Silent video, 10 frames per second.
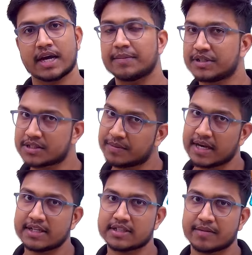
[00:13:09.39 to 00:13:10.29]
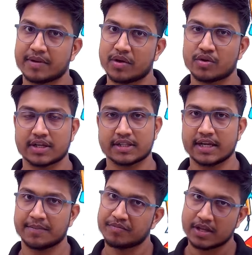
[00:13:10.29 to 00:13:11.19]
आप जिस भी राज्य से बिलोंग करते
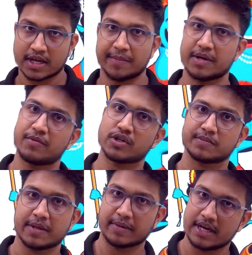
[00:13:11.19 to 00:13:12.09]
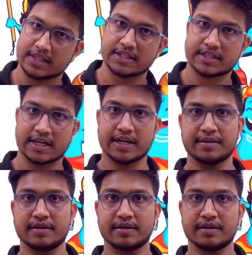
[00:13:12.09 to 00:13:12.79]
हैं कमेंट बॉक्स में एक बार लिख दीजिएगा